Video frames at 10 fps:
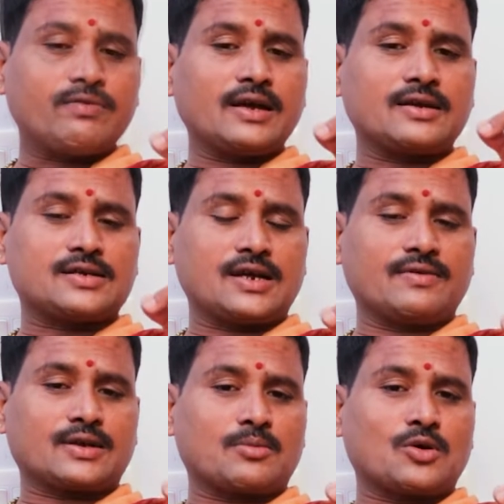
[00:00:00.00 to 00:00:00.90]
వీరి
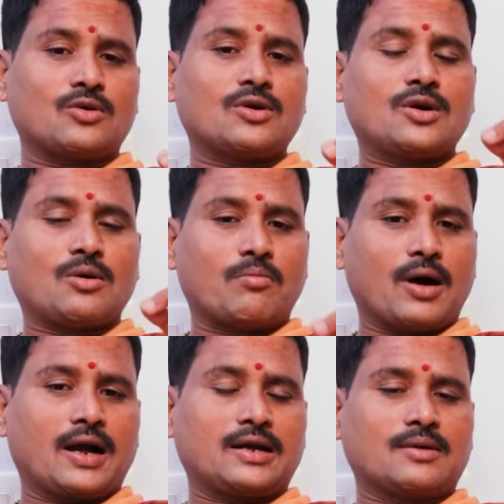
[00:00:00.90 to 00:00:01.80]
జీవితము
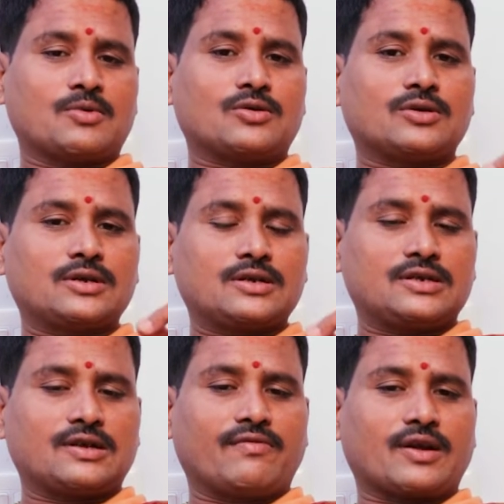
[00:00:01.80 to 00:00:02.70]
బాల్యము
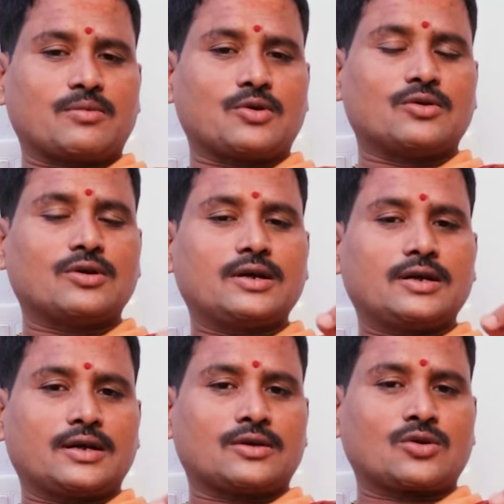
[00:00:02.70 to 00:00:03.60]
యవ్వనము
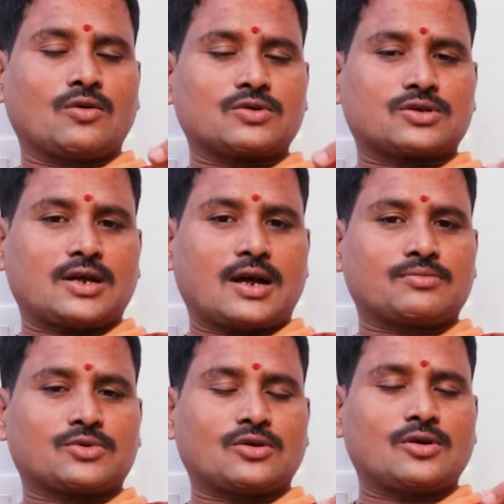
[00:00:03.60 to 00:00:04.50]
ఎంతో
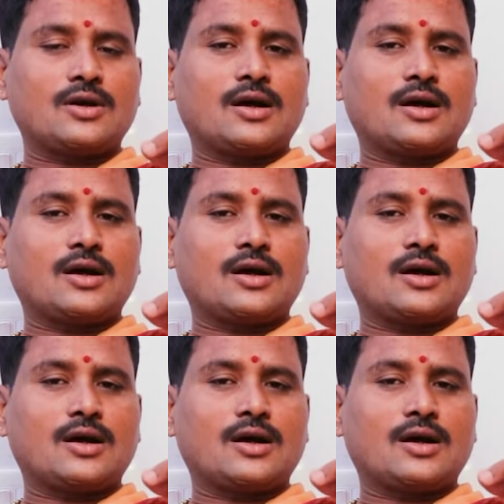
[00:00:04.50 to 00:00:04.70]
ఉత్సాహంతో